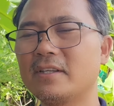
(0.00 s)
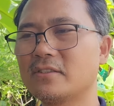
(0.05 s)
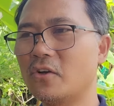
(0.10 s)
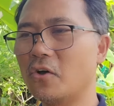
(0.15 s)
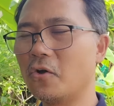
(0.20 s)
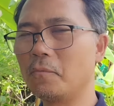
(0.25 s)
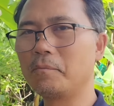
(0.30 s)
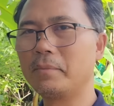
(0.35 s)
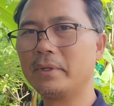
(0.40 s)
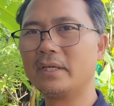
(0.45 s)
ว่า
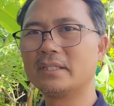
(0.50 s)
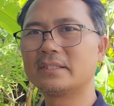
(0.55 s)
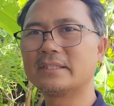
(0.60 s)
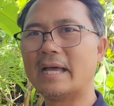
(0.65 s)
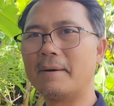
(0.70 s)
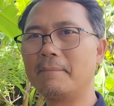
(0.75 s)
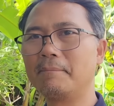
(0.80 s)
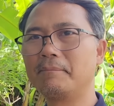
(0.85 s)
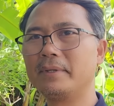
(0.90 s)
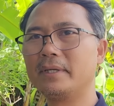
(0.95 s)
2 ปี
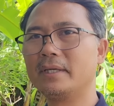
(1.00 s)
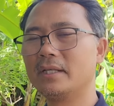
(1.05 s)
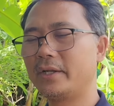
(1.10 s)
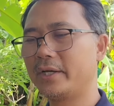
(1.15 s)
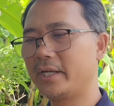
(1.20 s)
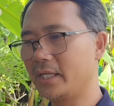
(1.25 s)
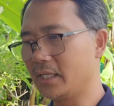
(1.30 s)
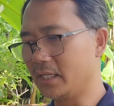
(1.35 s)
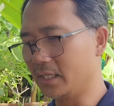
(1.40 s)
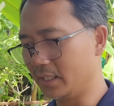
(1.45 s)
3 ปีแล้
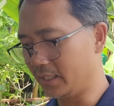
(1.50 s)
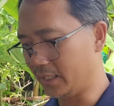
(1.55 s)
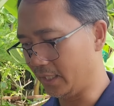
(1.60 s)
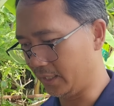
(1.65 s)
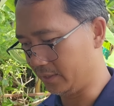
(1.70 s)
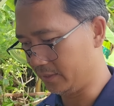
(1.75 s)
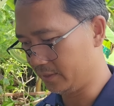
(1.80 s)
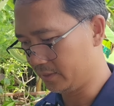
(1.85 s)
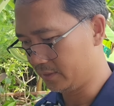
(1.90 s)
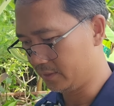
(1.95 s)
วได้กิน
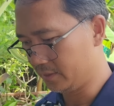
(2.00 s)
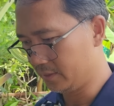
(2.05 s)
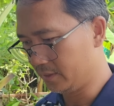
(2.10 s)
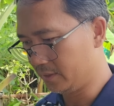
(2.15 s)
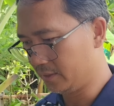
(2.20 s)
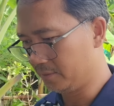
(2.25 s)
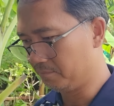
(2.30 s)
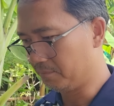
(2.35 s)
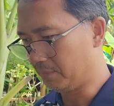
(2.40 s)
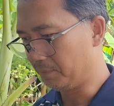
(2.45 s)
เนี่ย
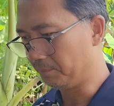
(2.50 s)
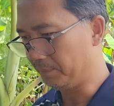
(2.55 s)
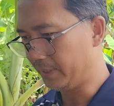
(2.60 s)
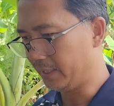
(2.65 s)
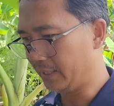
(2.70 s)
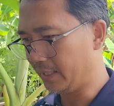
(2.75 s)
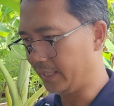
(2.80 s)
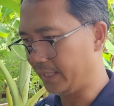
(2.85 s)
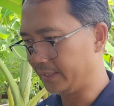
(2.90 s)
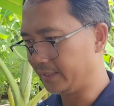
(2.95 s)
มันเป็
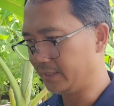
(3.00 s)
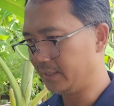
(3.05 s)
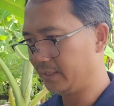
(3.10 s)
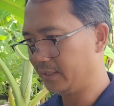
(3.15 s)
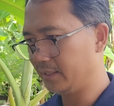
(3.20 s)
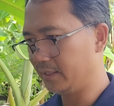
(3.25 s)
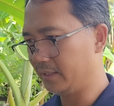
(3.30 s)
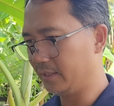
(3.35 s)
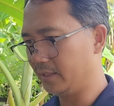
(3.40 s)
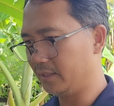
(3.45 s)
นอะไร
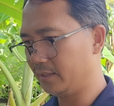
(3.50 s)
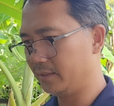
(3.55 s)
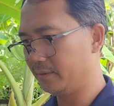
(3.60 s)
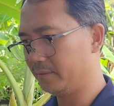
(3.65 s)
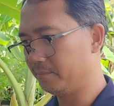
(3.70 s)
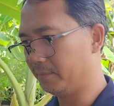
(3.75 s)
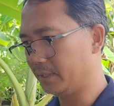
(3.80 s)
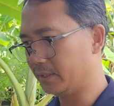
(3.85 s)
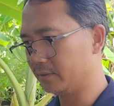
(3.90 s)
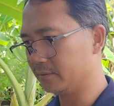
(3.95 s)
ที่
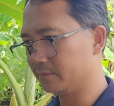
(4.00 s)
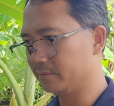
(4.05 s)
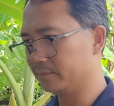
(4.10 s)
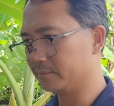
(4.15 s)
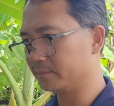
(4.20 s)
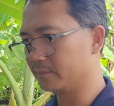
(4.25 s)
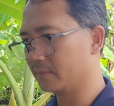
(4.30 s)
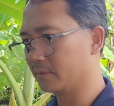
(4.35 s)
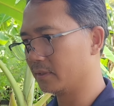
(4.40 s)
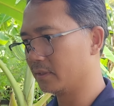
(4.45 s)
มัน
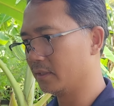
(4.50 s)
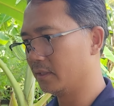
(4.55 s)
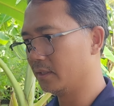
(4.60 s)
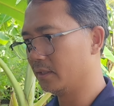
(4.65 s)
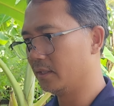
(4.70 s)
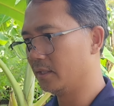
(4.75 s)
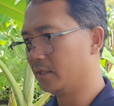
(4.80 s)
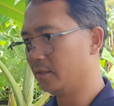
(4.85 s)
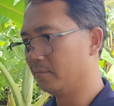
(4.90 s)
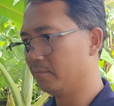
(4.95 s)

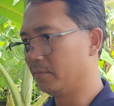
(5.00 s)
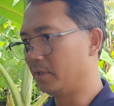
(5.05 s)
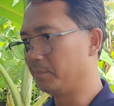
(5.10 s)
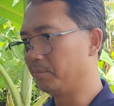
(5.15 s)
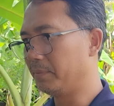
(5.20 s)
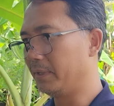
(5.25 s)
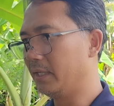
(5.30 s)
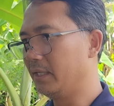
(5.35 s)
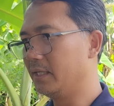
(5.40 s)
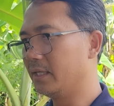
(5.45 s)
มัน
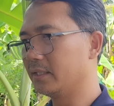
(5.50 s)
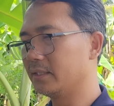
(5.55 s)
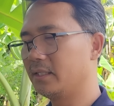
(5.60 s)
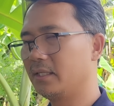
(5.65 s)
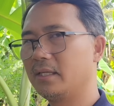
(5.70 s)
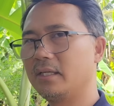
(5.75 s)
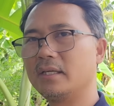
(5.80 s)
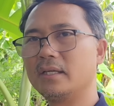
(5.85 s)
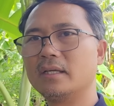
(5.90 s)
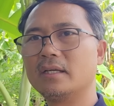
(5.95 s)
เป็นเรื่อง
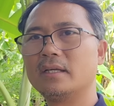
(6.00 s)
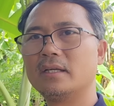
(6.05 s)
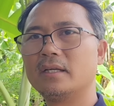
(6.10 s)
ที่